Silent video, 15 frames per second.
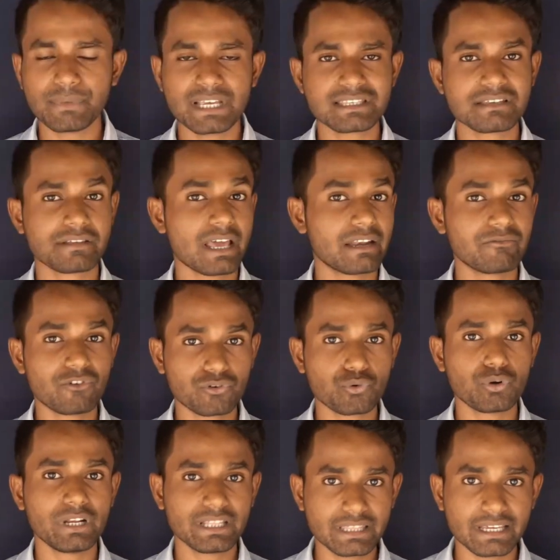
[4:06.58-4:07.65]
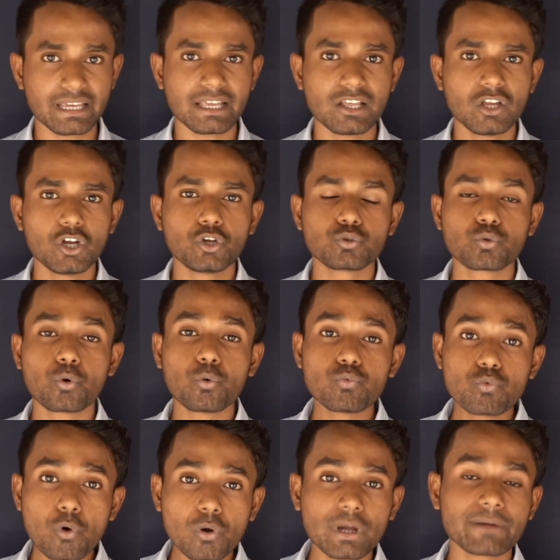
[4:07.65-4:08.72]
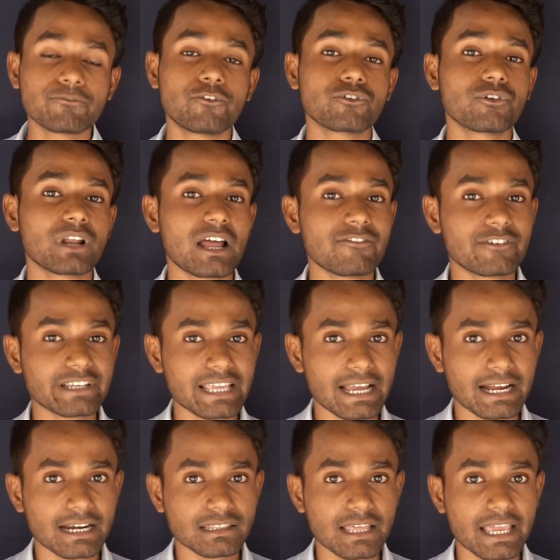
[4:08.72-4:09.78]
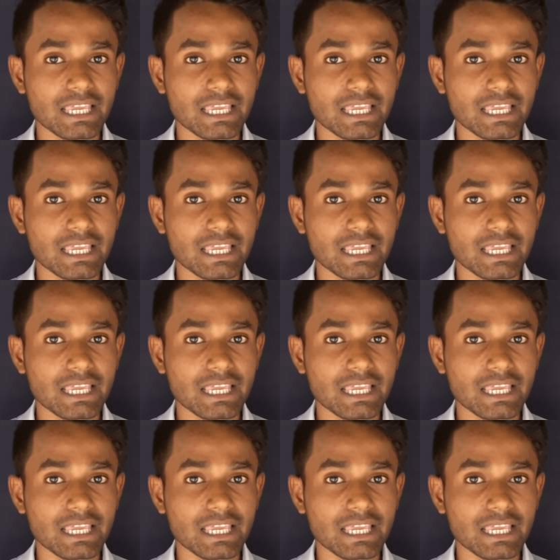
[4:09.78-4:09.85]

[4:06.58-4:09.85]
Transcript: पे ऐसे सारे फ़ोटो लेते हैं तो वो फोटोग्राफर क्या करता